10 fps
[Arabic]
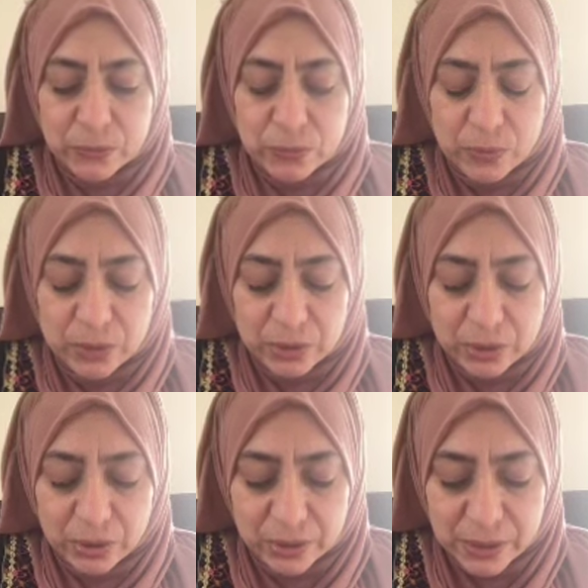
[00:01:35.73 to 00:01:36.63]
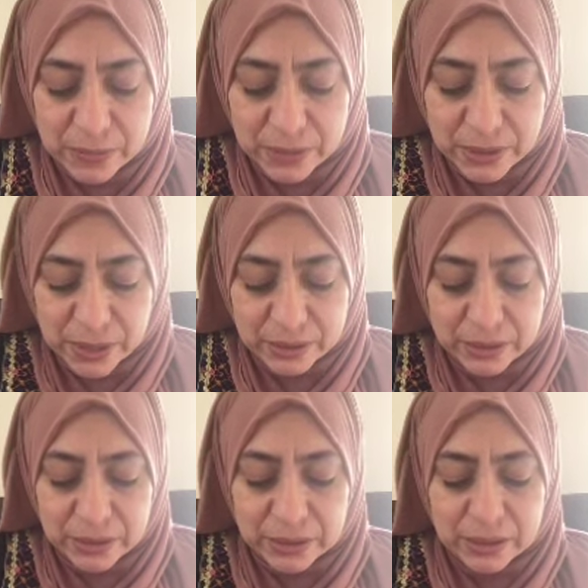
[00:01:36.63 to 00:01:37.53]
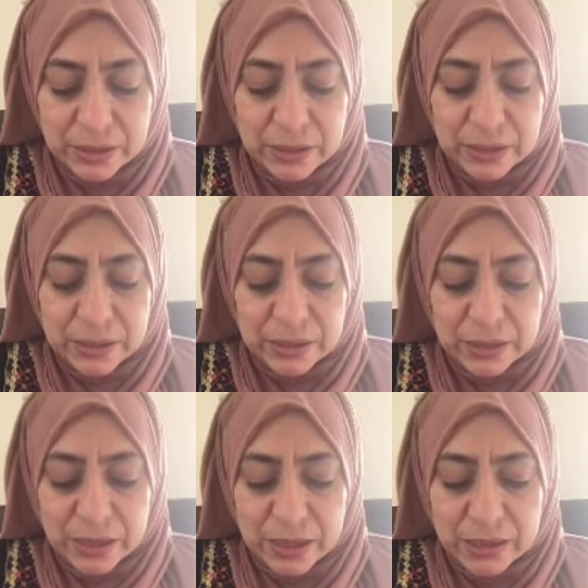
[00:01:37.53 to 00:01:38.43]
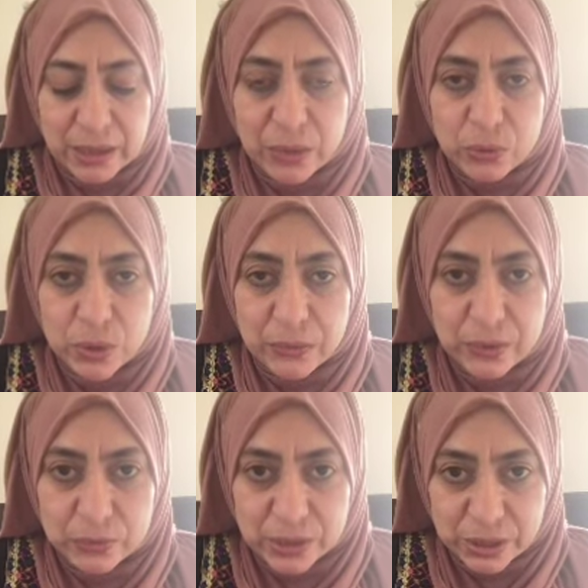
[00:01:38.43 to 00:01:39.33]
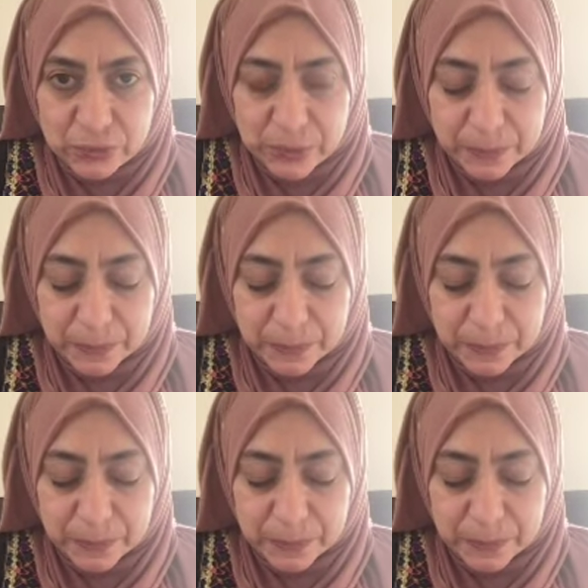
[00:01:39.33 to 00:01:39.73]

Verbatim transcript: ومرت تقريبا ساعتين كان أخويا في المستشفى